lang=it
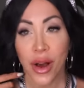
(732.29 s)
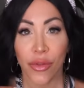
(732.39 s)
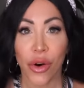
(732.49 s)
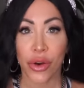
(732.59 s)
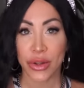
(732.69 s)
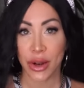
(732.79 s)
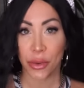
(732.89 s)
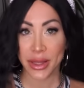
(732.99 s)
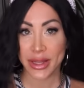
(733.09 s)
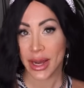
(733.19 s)
voi cosa
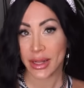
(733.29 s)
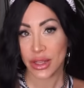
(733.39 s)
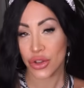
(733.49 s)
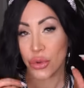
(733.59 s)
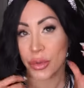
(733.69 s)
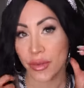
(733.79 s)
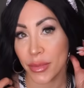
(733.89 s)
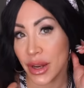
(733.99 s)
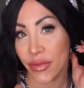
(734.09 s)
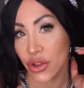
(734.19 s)
ne pensate, se io mi,
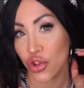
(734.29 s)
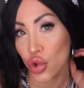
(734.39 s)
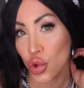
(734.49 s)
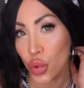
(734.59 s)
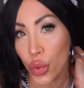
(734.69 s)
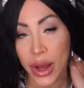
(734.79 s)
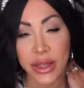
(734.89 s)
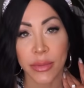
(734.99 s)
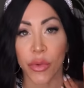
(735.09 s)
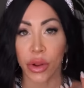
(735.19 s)
mi rifaccio scura
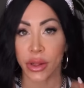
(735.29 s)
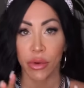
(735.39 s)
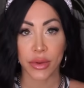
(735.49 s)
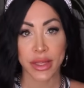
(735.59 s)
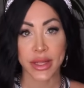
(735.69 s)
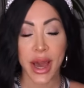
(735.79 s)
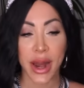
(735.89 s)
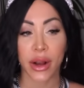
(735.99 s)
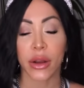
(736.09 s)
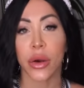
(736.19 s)
e se mi volete
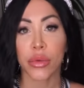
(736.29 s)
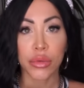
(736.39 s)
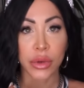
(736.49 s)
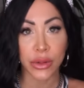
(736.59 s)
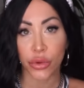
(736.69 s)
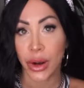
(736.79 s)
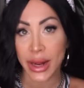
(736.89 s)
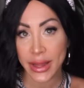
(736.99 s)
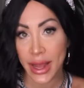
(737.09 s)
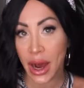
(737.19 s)
consigliare anche una
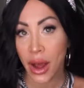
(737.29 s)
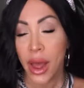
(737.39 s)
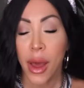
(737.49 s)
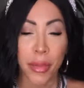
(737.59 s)
tonalità,